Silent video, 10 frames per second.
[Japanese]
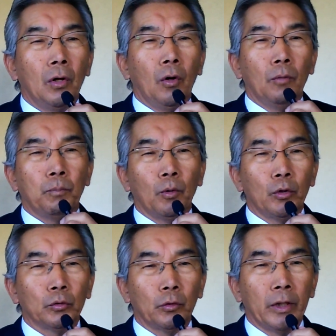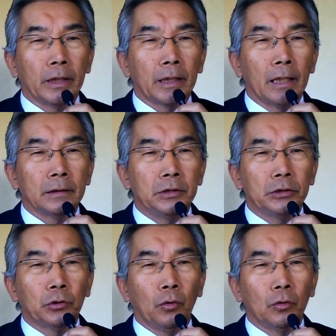北方領土返還
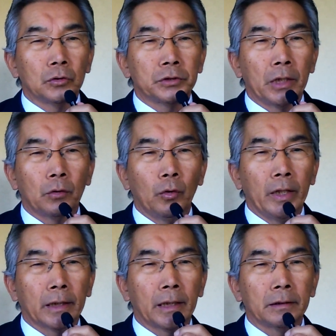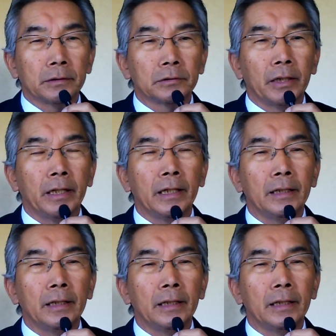2島先行返還ですね、